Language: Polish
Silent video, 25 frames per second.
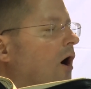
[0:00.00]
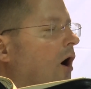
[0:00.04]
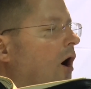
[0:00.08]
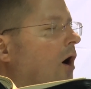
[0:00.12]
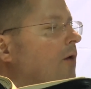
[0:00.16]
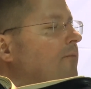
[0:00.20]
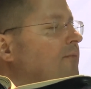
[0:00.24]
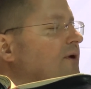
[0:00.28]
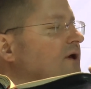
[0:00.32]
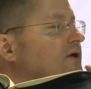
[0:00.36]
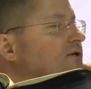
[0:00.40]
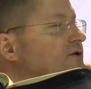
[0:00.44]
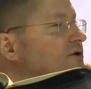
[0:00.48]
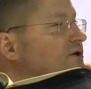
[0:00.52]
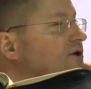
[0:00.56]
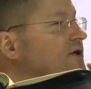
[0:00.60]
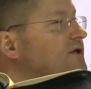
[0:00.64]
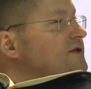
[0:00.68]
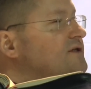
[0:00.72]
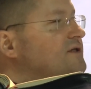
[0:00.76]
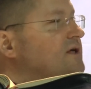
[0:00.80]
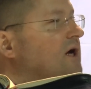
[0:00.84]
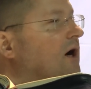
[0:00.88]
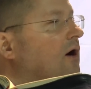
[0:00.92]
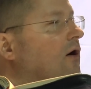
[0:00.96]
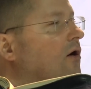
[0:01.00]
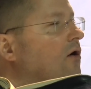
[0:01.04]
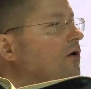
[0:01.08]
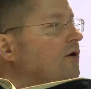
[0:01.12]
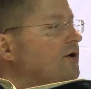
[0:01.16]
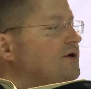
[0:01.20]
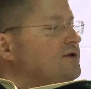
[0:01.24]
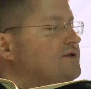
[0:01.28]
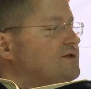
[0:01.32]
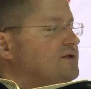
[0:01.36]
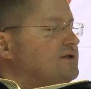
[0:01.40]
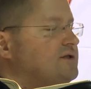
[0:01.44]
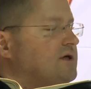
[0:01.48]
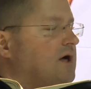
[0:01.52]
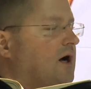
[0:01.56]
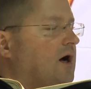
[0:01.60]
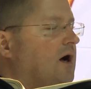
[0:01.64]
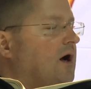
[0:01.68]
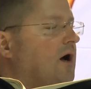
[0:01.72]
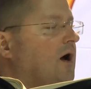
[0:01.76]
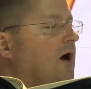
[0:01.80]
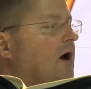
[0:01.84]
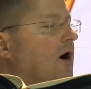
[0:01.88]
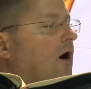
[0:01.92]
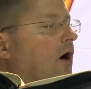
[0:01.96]
Obietnica Ojca –
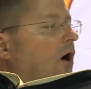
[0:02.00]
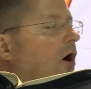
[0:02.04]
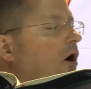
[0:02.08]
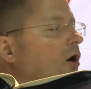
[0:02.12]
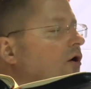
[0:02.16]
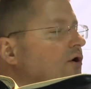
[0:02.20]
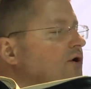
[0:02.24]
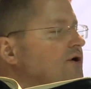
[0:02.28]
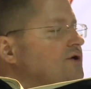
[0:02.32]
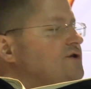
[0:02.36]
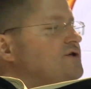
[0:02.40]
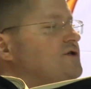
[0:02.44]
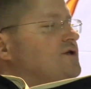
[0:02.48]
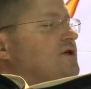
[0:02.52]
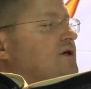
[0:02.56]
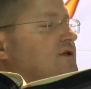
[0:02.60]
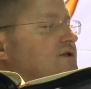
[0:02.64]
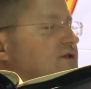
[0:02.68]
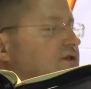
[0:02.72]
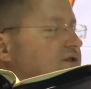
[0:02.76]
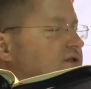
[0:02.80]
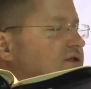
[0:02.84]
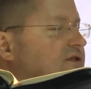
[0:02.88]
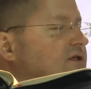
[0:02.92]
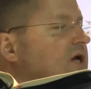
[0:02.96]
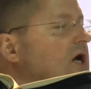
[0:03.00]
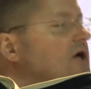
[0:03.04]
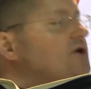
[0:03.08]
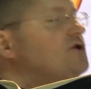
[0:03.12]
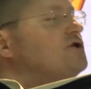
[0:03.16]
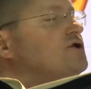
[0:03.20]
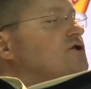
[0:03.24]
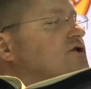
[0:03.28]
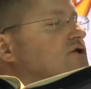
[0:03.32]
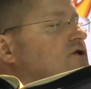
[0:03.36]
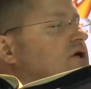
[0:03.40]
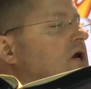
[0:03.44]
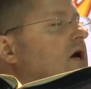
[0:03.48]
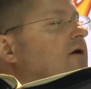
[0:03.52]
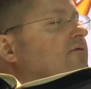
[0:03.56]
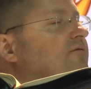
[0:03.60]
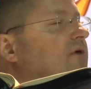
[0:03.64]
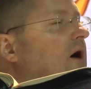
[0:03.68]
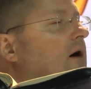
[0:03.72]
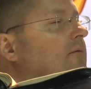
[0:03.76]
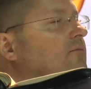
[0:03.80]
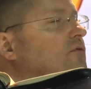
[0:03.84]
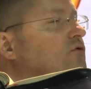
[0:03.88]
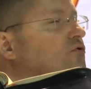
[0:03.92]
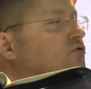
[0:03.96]
Ojciec ześle
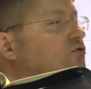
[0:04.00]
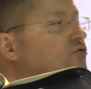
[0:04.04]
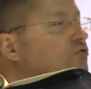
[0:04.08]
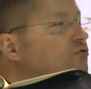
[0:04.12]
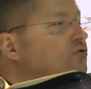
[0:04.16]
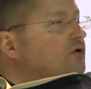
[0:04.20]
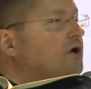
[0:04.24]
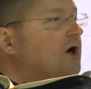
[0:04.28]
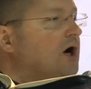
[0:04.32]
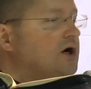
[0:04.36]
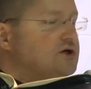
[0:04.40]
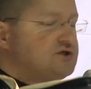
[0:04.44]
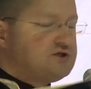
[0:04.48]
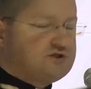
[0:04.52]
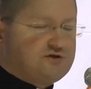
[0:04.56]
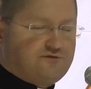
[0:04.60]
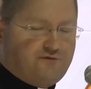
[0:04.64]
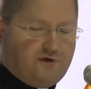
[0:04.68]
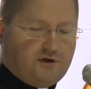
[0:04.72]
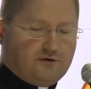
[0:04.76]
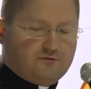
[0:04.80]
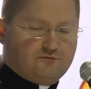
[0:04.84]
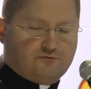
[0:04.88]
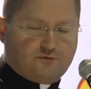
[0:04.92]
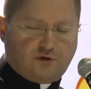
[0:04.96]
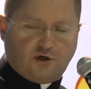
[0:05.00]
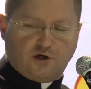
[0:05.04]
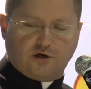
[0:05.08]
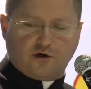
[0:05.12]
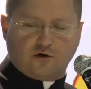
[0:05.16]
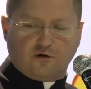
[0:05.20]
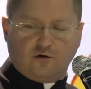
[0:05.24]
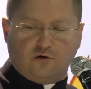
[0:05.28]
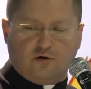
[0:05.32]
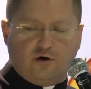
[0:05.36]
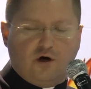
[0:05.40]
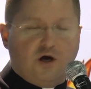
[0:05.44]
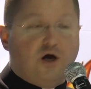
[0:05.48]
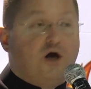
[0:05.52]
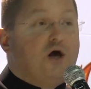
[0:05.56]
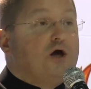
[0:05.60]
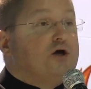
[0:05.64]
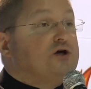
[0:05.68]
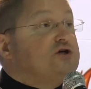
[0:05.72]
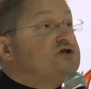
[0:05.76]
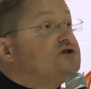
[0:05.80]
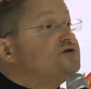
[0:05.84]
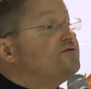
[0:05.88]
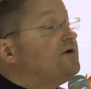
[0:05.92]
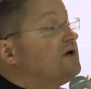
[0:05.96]
wam Ducha Świętego.
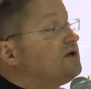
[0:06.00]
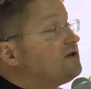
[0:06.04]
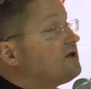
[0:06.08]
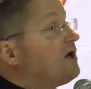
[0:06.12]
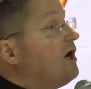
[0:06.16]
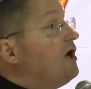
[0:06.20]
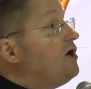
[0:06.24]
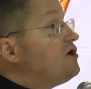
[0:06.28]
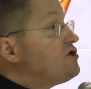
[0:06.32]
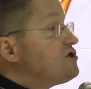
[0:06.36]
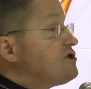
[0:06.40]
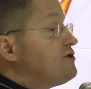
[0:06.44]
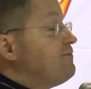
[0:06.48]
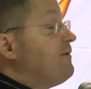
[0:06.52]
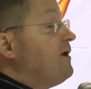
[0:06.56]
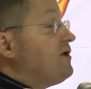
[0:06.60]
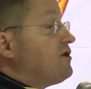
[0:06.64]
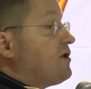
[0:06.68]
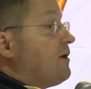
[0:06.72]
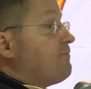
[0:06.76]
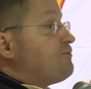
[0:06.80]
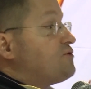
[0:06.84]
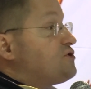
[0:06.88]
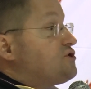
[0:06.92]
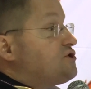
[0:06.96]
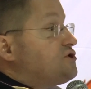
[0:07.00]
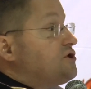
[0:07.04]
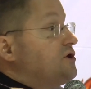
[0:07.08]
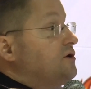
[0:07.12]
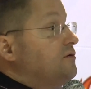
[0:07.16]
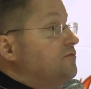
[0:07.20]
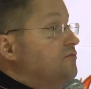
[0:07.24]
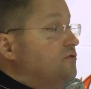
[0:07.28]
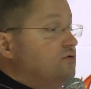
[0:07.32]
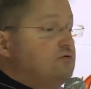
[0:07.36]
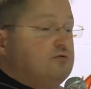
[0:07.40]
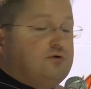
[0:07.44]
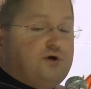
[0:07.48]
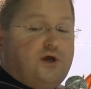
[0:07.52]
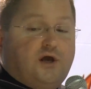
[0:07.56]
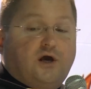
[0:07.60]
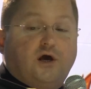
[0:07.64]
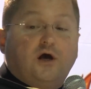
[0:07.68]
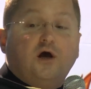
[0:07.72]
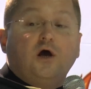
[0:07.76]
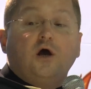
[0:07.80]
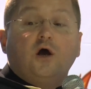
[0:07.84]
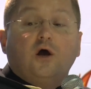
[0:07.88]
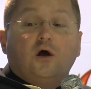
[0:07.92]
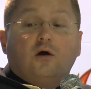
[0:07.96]
I święta Elżbieta
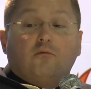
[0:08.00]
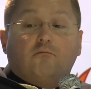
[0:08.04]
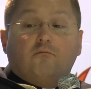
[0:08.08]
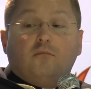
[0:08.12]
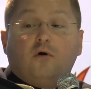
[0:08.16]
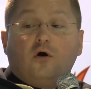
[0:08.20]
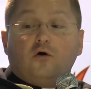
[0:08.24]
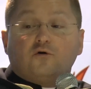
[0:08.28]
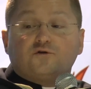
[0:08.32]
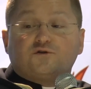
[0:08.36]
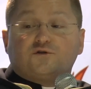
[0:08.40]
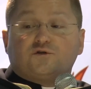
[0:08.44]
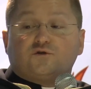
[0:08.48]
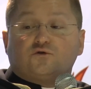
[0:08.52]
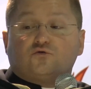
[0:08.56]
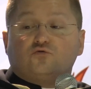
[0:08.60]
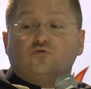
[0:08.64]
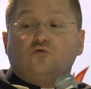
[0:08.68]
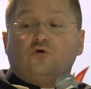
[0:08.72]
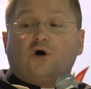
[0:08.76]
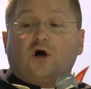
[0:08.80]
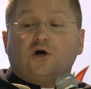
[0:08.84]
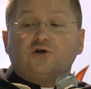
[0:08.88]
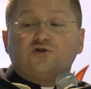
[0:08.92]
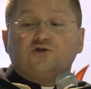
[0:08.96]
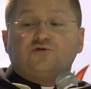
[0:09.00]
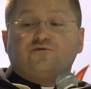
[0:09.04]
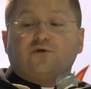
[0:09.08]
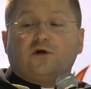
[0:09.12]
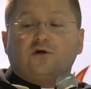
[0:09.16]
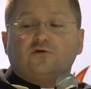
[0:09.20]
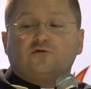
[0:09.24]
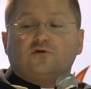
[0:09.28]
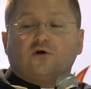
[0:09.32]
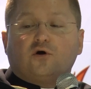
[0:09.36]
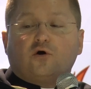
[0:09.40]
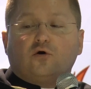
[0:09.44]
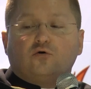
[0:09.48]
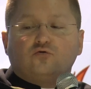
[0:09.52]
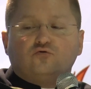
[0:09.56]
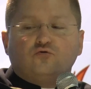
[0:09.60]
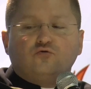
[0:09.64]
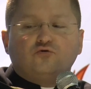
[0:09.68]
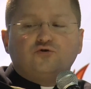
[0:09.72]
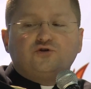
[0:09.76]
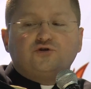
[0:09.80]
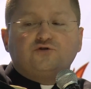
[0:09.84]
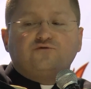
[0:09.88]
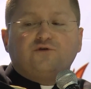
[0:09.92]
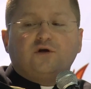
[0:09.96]
przyjmuje moc Ducha Świętego.
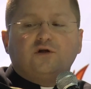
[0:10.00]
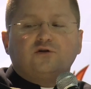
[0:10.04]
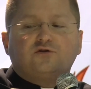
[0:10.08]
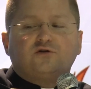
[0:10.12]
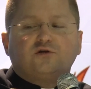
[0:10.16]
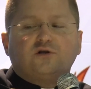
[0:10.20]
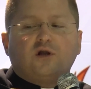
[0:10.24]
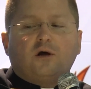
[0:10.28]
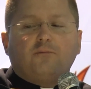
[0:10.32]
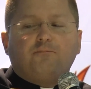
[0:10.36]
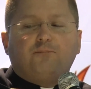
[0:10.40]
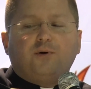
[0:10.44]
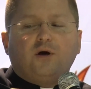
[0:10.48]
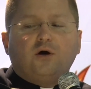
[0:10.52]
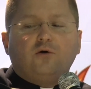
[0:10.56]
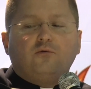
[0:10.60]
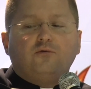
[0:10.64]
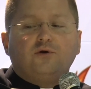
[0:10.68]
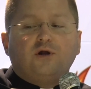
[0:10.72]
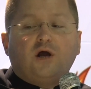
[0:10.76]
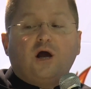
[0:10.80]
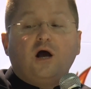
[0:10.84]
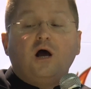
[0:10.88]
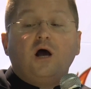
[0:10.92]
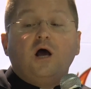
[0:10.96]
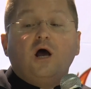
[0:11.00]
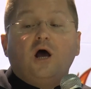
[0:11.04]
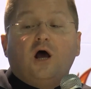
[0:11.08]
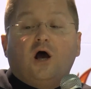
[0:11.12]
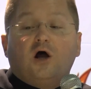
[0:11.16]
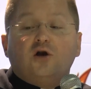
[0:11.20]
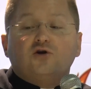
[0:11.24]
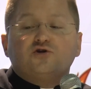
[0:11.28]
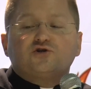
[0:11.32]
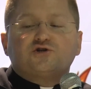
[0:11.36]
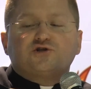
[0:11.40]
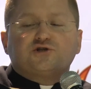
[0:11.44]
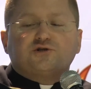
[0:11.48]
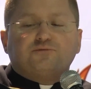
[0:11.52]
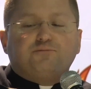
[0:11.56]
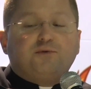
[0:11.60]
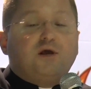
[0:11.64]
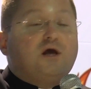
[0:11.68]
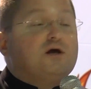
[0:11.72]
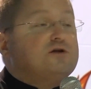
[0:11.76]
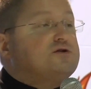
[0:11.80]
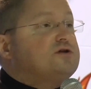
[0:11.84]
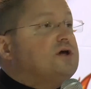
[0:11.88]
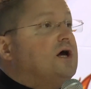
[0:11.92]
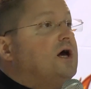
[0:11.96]
Duch Święty napełnia
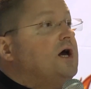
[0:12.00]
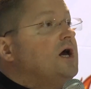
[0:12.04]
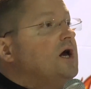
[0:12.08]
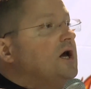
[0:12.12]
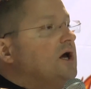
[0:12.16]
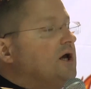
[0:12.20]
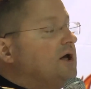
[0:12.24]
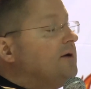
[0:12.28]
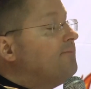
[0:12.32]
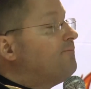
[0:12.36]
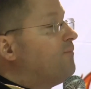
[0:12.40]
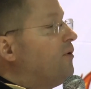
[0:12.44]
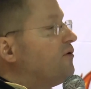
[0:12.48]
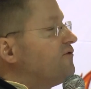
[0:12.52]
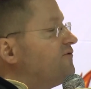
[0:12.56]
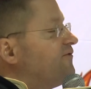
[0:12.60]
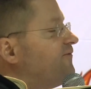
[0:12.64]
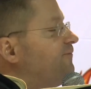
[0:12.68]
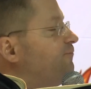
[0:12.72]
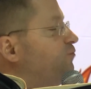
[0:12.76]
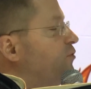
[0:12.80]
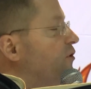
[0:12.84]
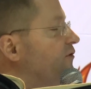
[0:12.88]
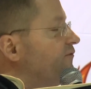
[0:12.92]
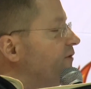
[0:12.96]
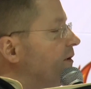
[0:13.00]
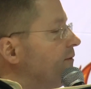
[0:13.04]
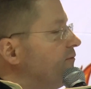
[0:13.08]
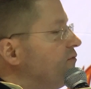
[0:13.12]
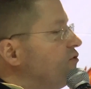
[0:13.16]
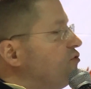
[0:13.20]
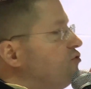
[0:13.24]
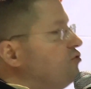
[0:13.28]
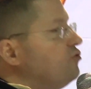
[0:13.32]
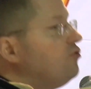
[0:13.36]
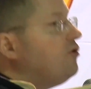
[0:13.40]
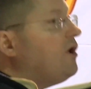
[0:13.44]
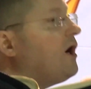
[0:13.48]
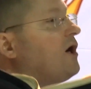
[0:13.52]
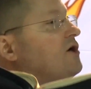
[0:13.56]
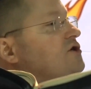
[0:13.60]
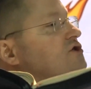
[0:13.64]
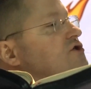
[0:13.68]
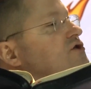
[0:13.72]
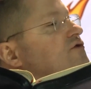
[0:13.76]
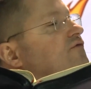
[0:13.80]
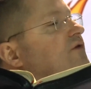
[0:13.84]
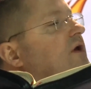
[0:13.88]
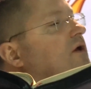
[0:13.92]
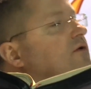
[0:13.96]
Elżbietę i pod wpływem Ducha
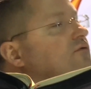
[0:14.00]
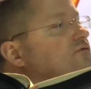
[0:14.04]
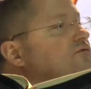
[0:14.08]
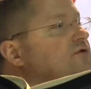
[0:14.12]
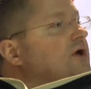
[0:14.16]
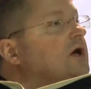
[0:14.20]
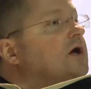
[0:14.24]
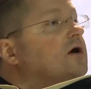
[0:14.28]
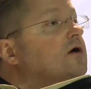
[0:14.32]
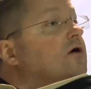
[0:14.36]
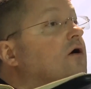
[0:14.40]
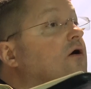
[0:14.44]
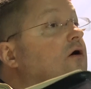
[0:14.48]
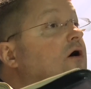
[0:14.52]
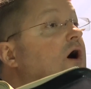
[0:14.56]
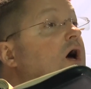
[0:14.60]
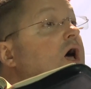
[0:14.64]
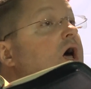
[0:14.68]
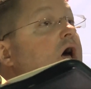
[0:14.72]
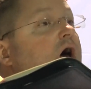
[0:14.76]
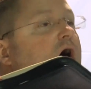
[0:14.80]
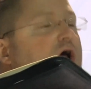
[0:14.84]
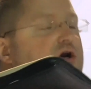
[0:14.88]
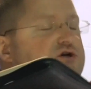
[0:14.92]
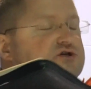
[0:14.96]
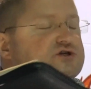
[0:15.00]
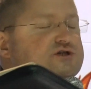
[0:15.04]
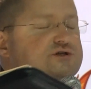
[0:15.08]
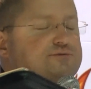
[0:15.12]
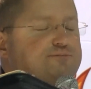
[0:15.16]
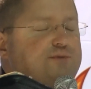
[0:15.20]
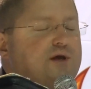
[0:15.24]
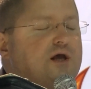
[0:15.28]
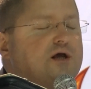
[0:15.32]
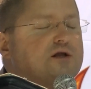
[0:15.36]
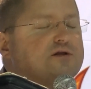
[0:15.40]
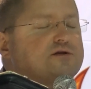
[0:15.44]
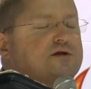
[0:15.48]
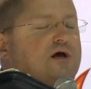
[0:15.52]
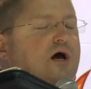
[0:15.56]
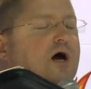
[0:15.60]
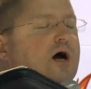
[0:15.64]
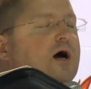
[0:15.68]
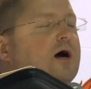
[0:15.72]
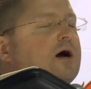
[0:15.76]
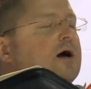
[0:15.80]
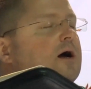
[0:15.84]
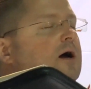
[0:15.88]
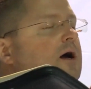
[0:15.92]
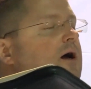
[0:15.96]
Świętego
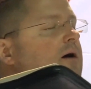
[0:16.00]
Elżbieta